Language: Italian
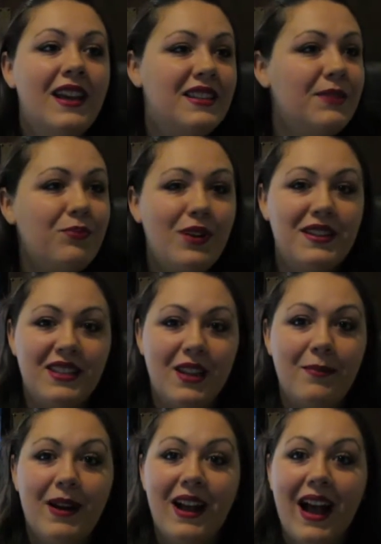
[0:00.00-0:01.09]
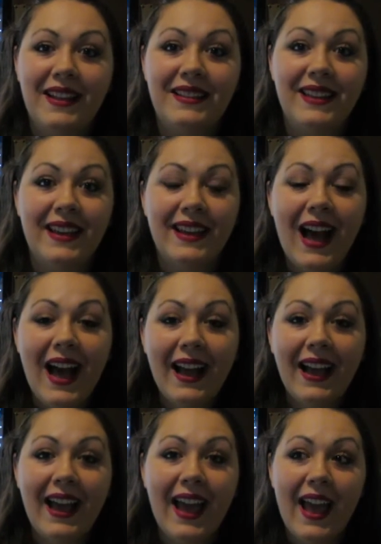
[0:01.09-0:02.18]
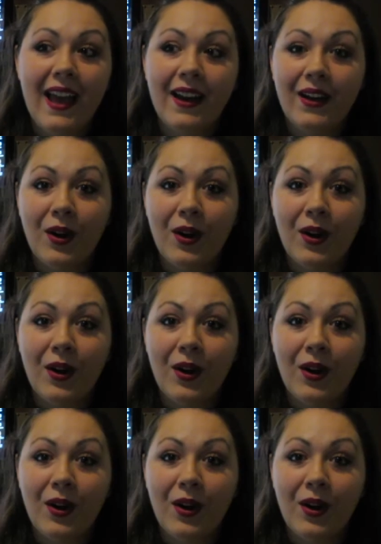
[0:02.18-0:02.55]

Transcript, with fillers: si può essere pagati anche uh,